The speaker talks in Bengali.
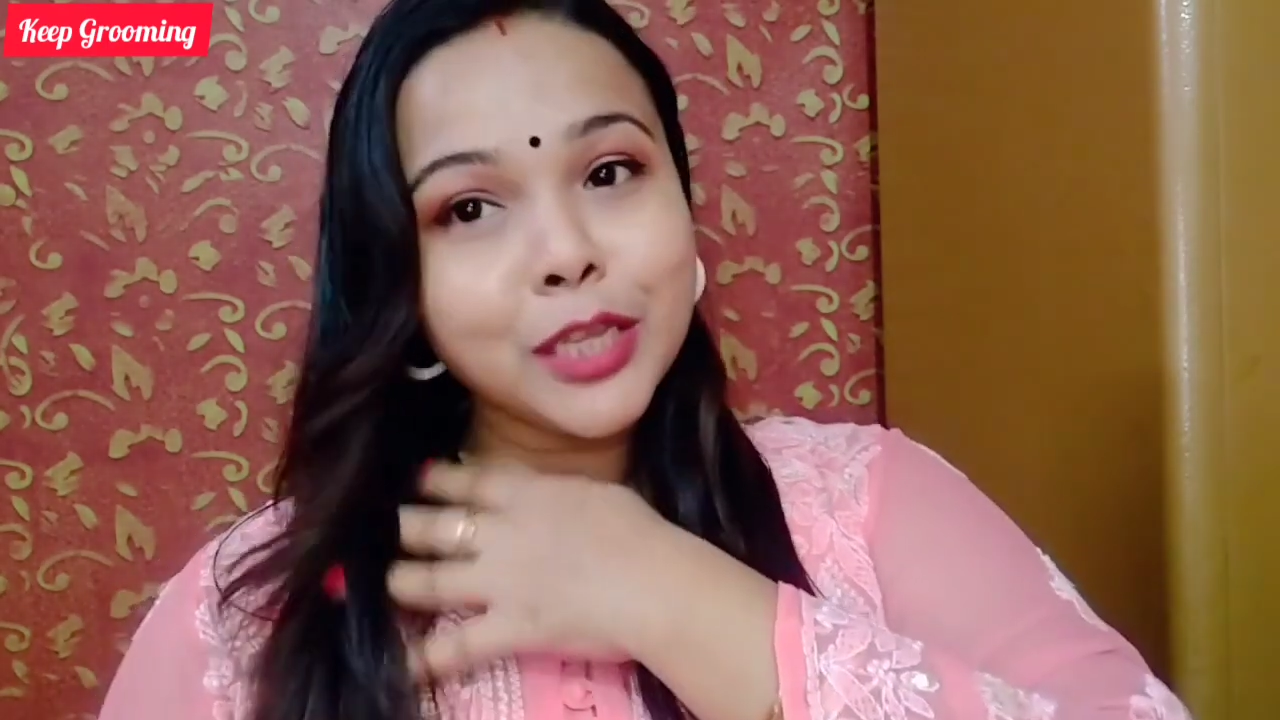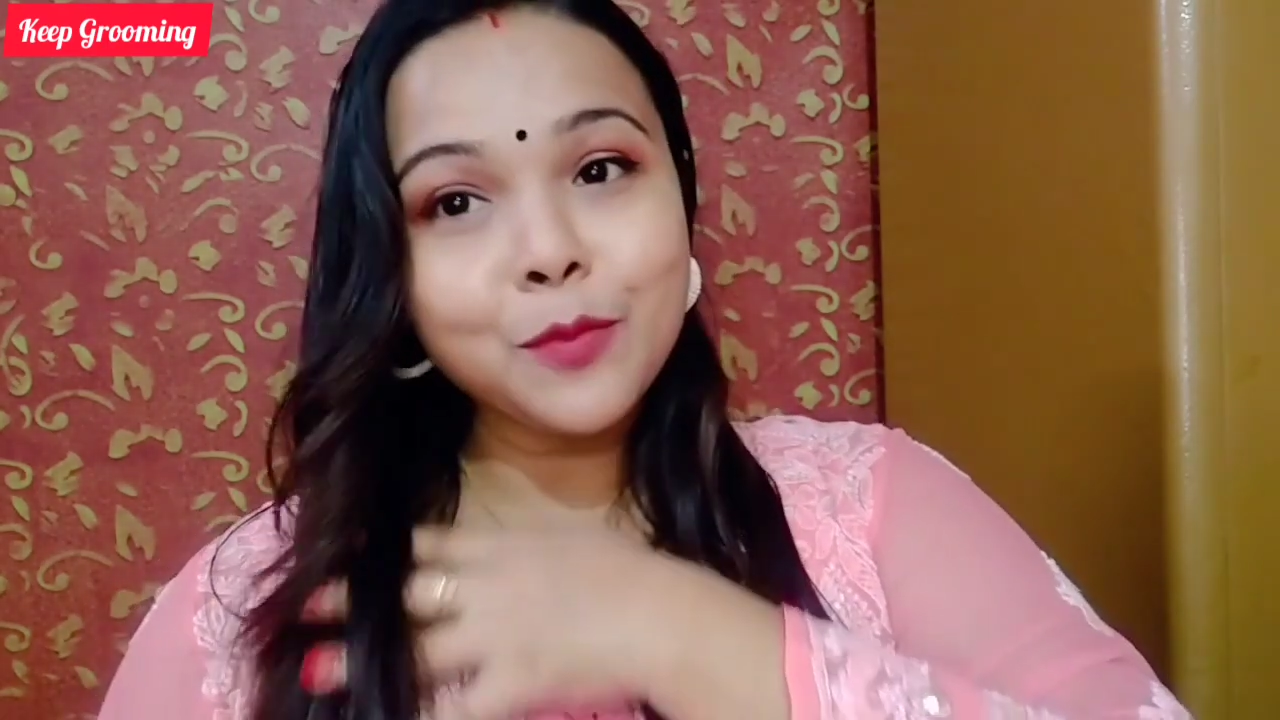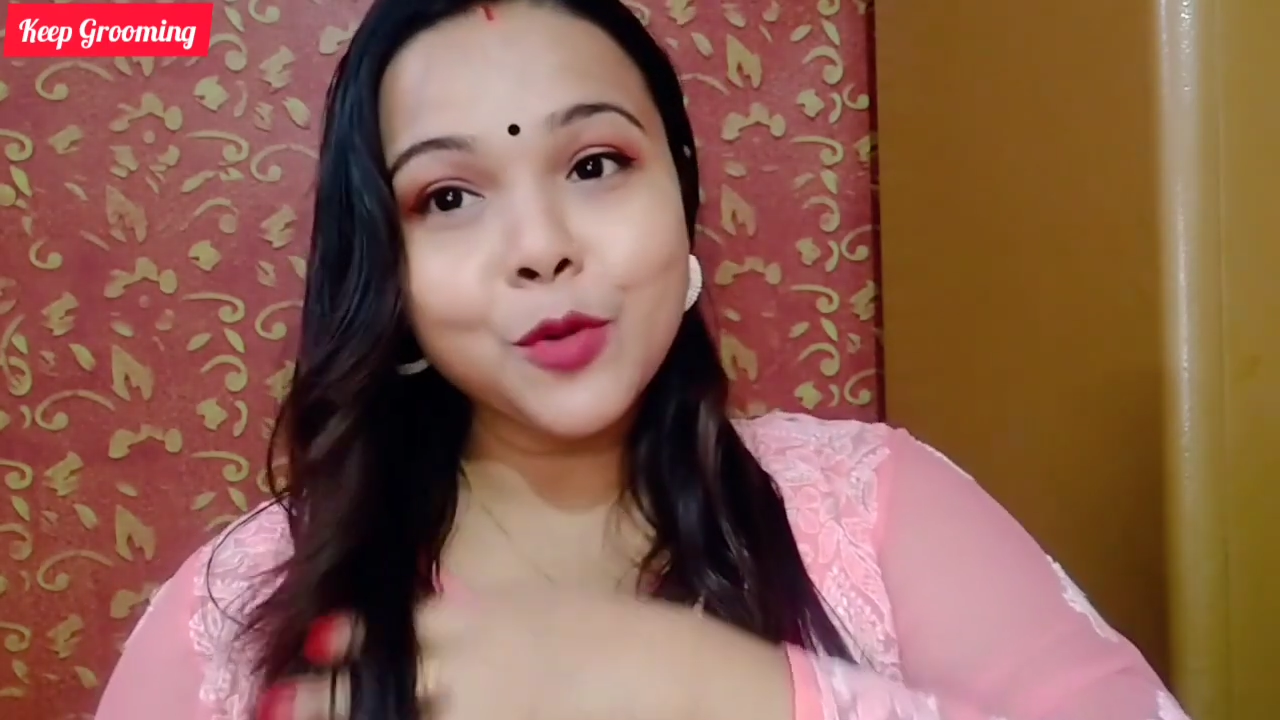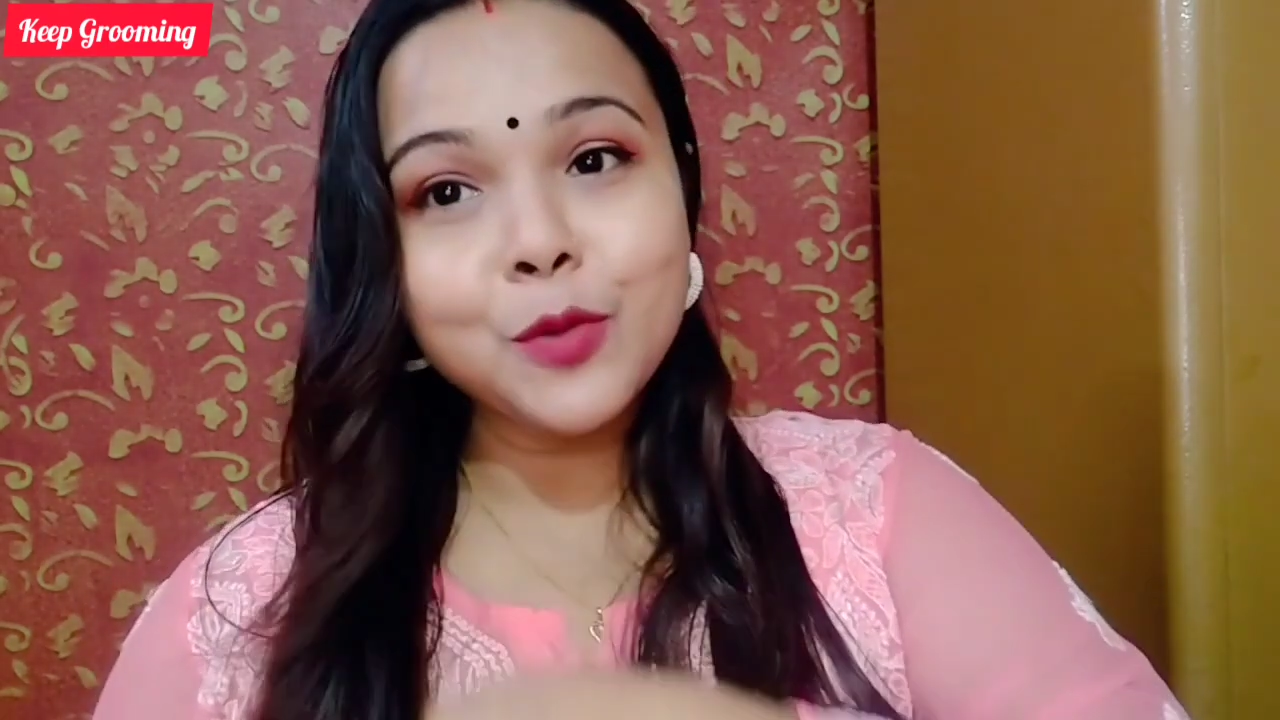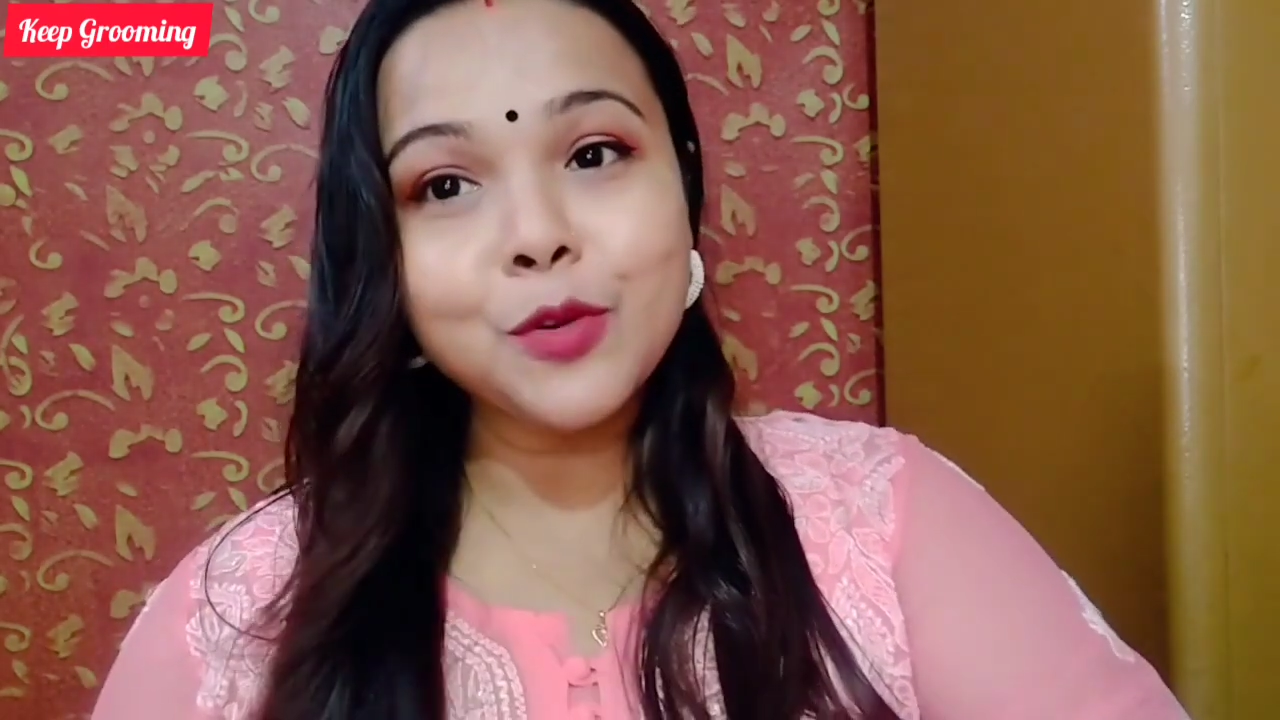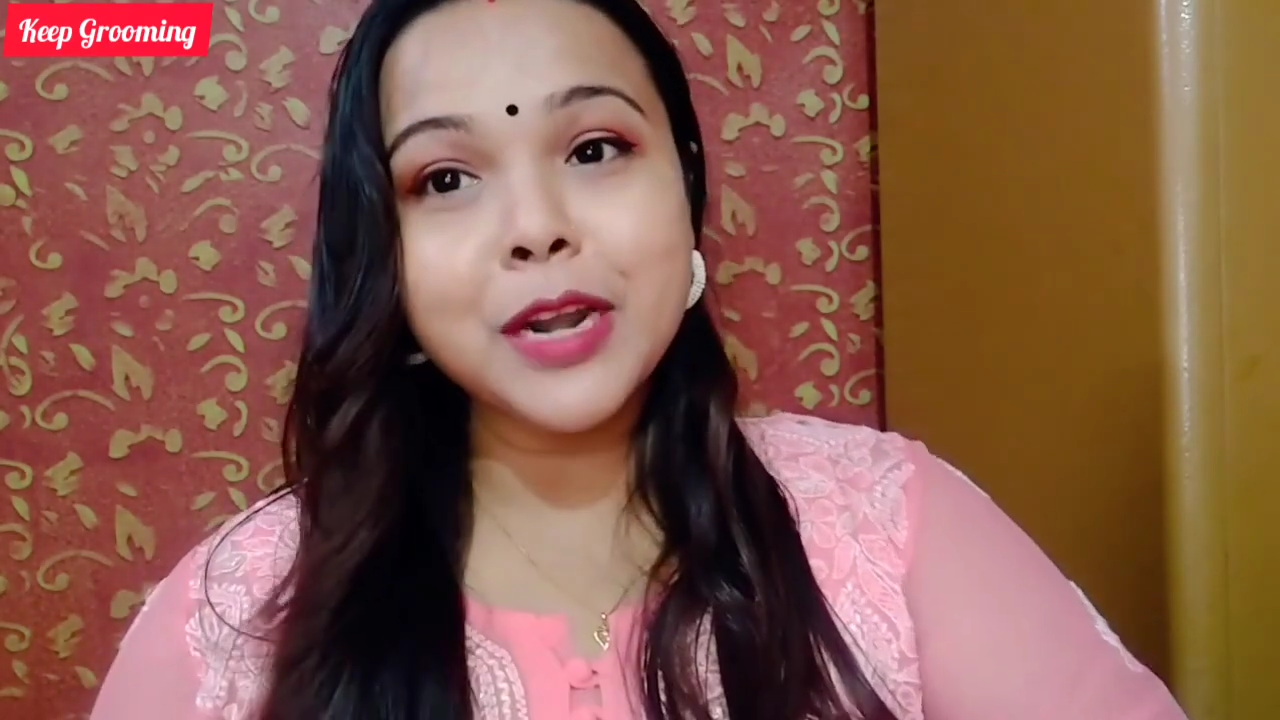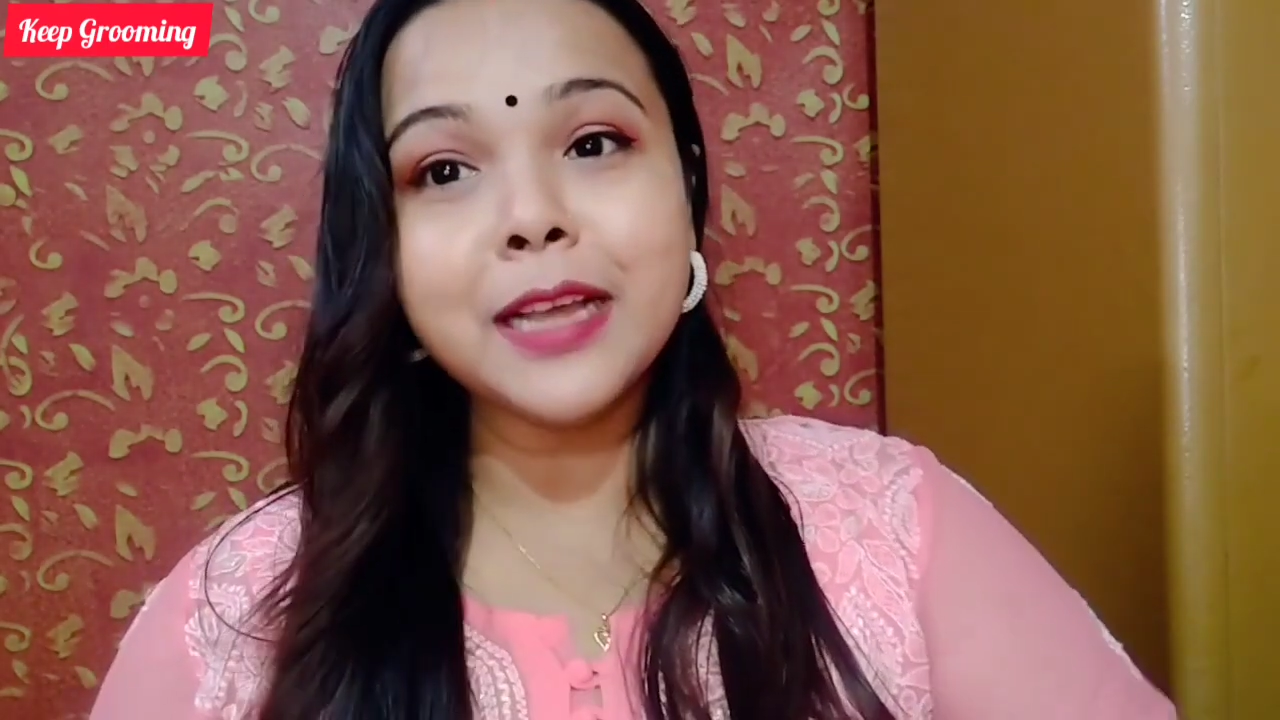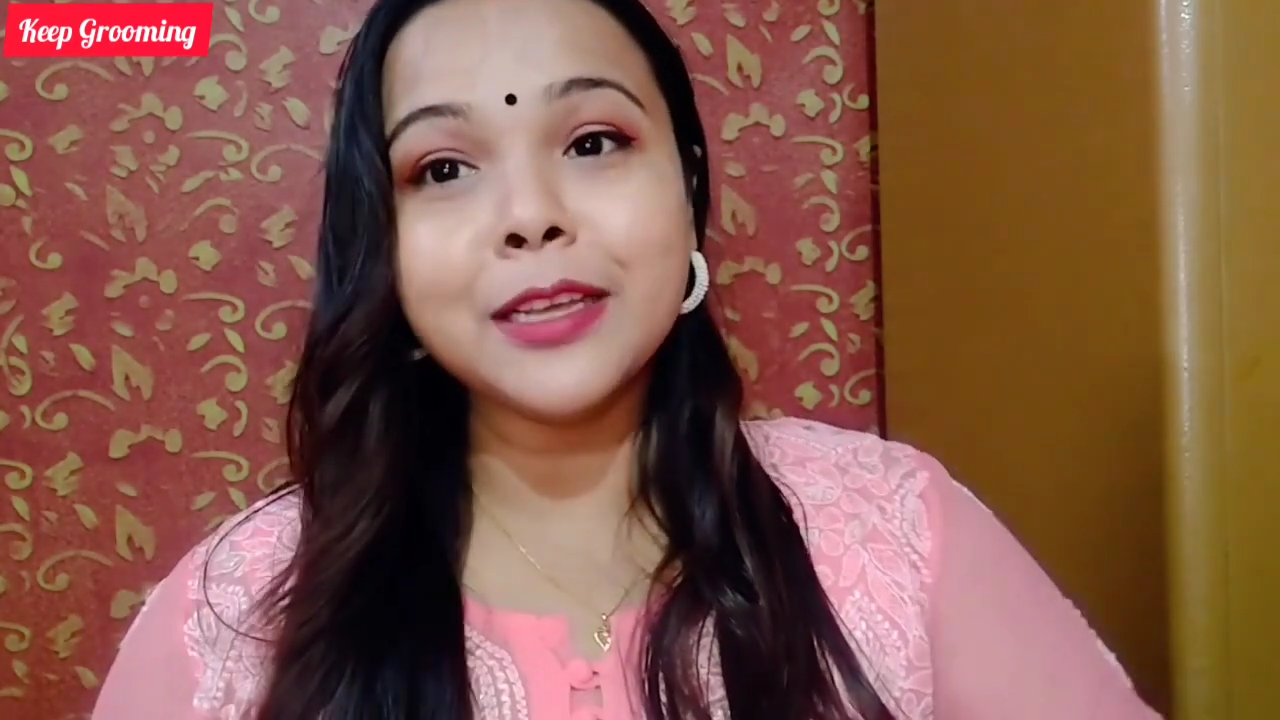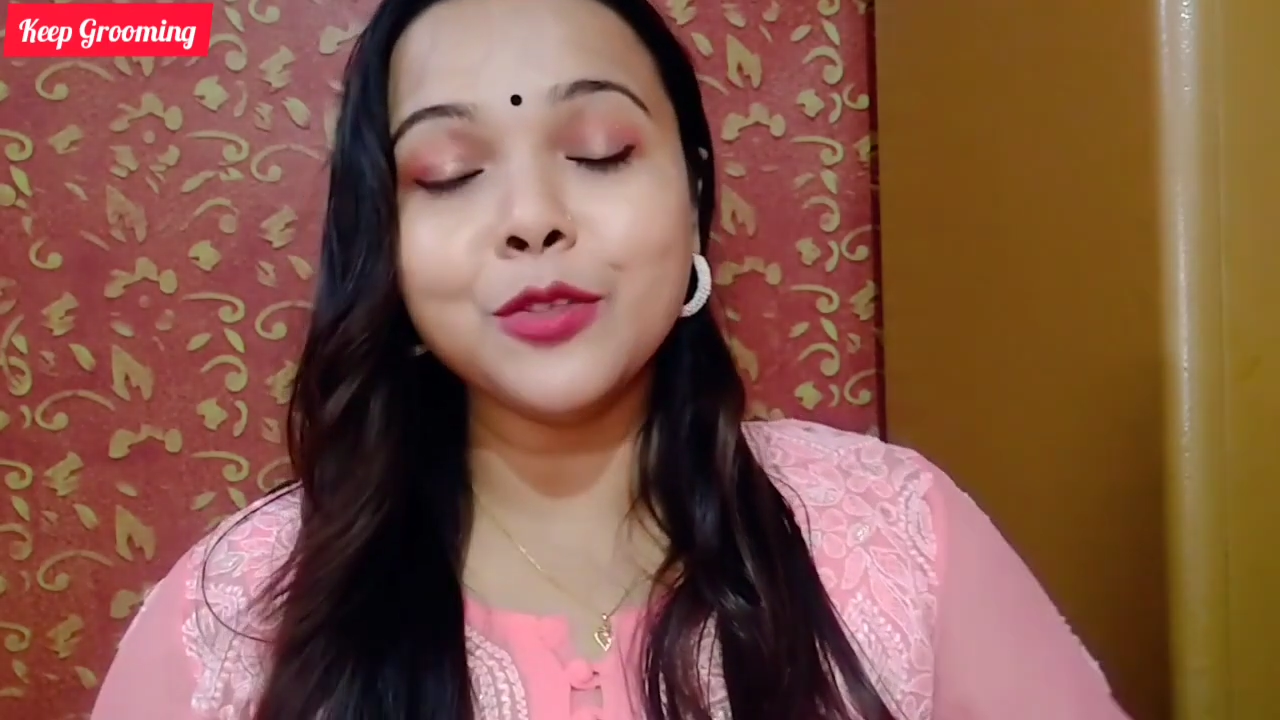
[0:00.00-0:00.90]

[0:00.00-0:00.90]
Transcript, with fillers: কথা বলবো না